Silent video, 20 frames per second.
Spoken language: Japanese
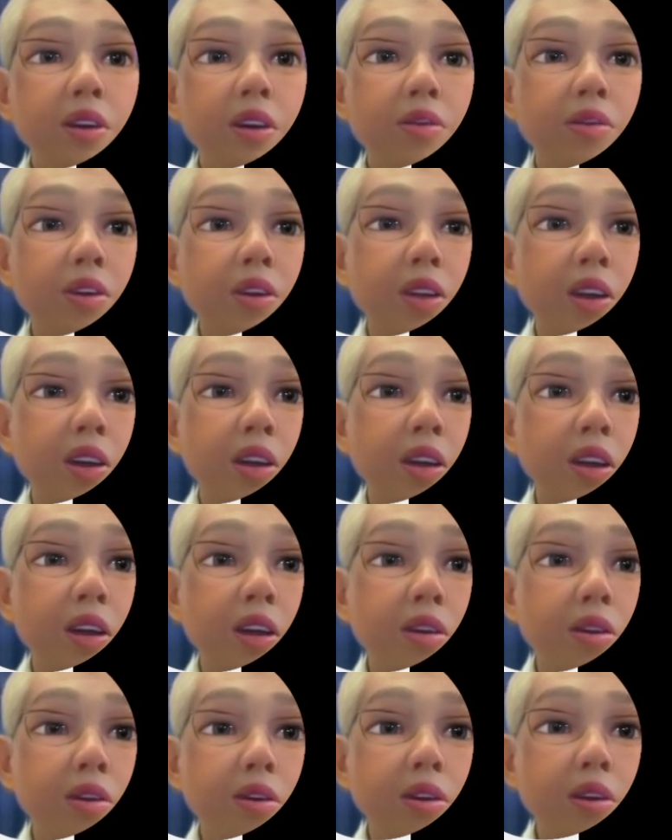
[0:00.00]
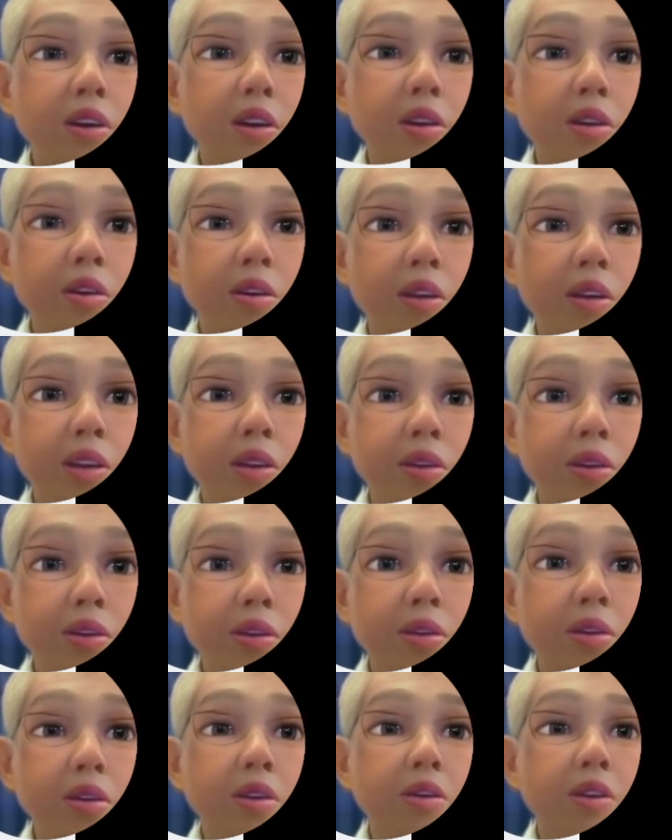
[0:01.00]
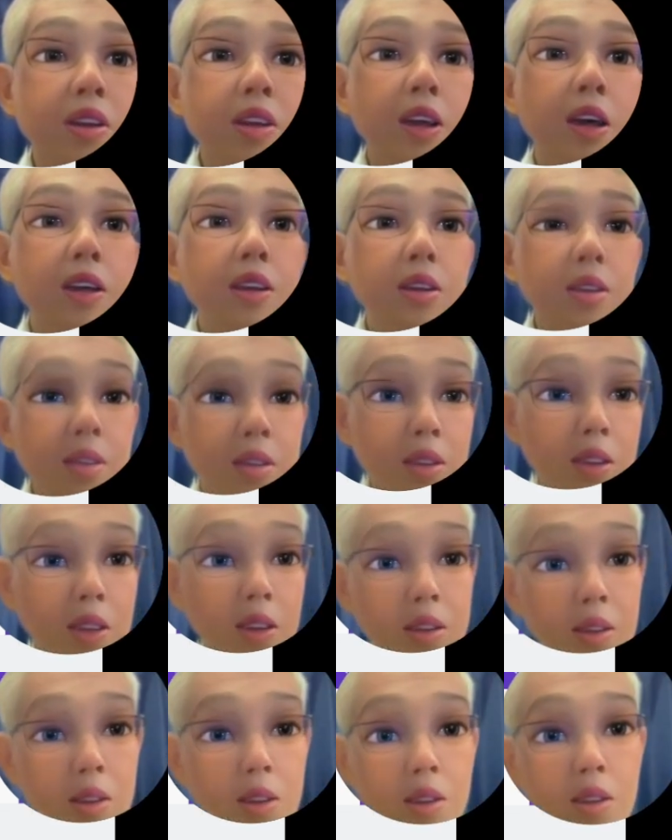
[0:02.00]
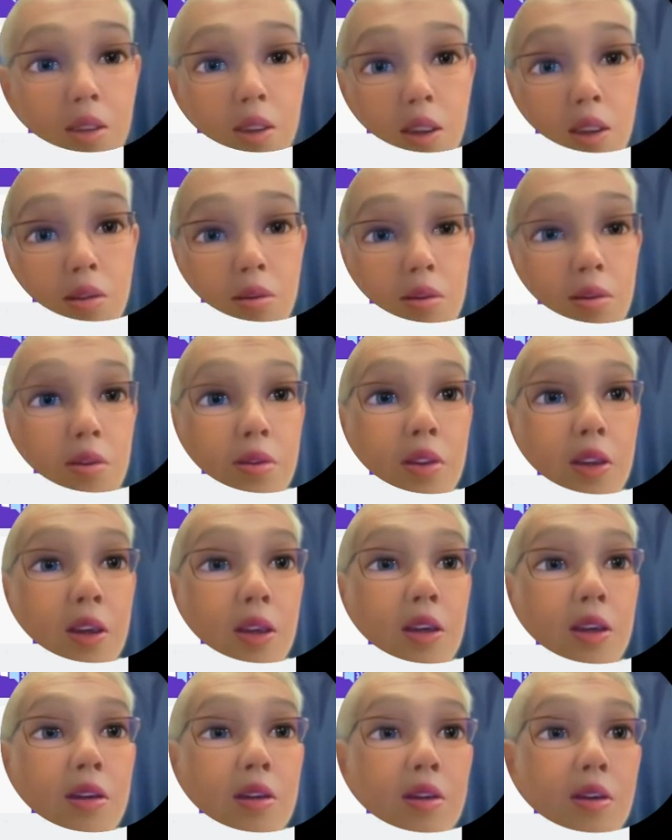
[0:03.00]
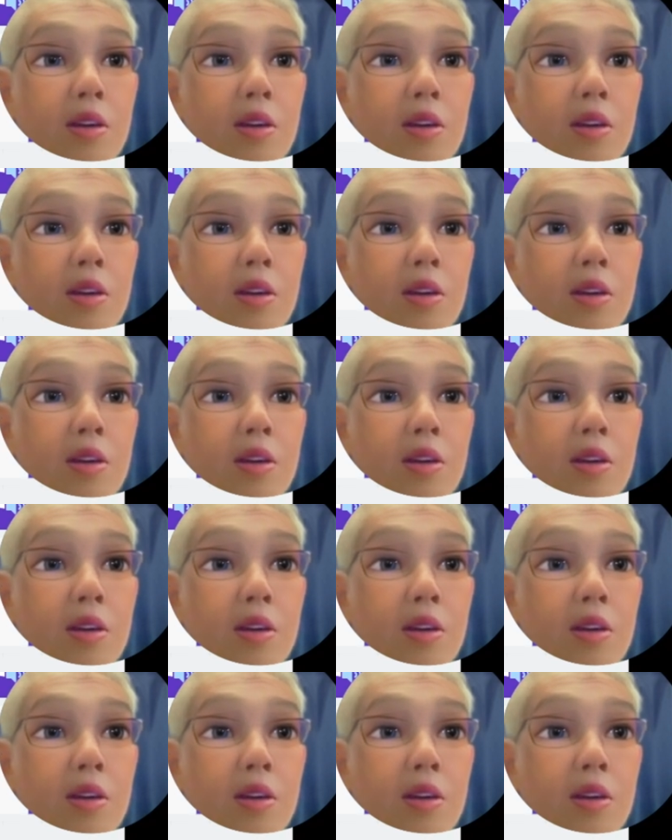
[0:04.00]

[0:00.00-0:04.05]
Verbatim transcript: 字も出ているんですが数字は短時間で消えるので